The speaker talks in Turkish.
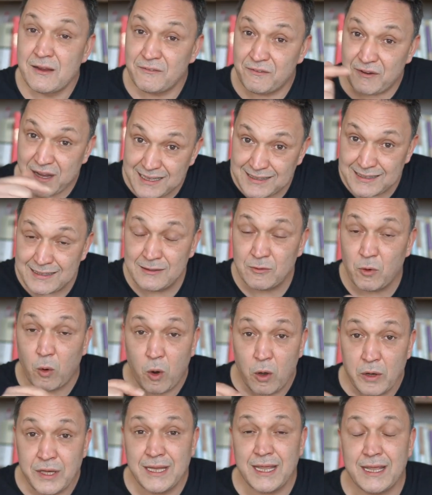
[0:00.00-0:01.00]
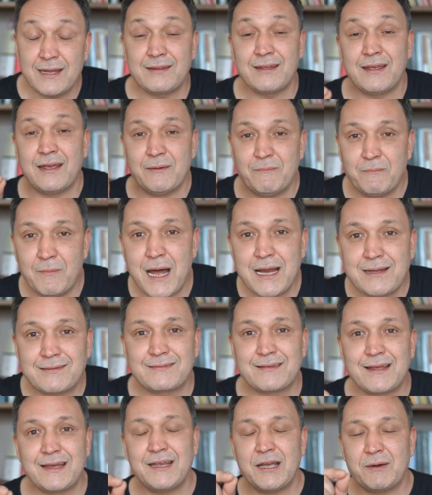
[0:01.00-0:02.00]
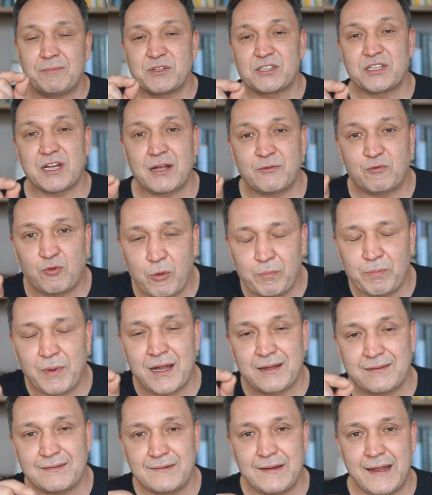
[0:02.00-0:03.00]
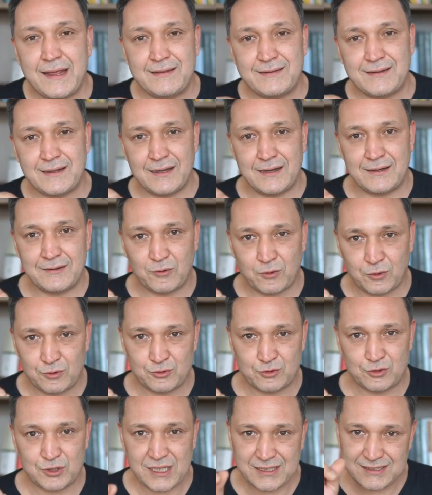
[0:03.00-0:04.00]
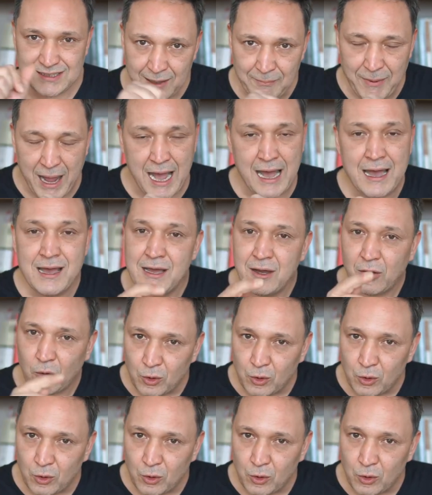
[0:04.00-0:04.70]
Fed'in 17 Mart'ta yapacağı toplantının etkilerini konuşacağız ama